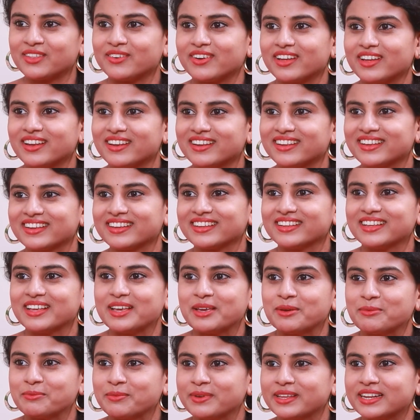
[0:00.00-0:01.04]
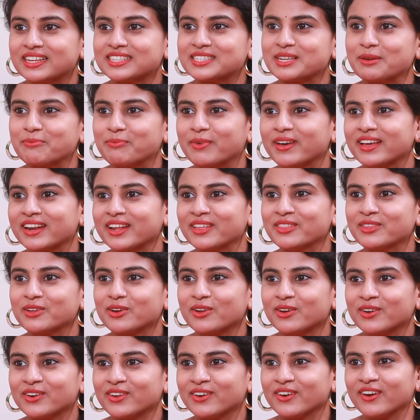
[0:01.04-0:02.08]
చదవాలి మీరే చెప్పారు
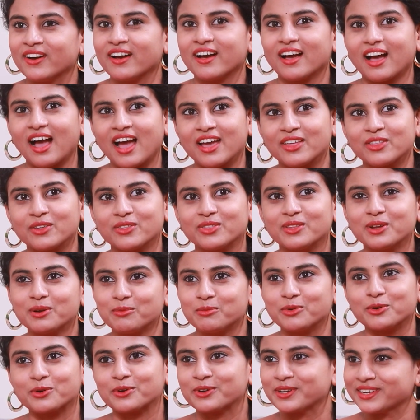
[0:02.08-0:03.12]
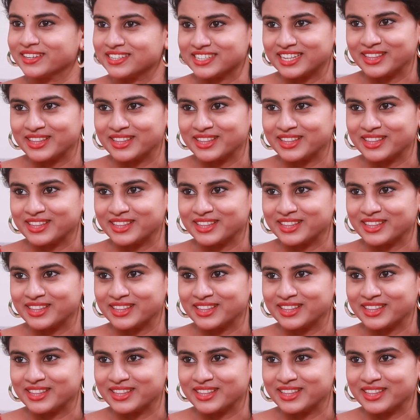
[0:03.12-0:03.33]
ఎందులోనో ఐదు వందల బుక్లు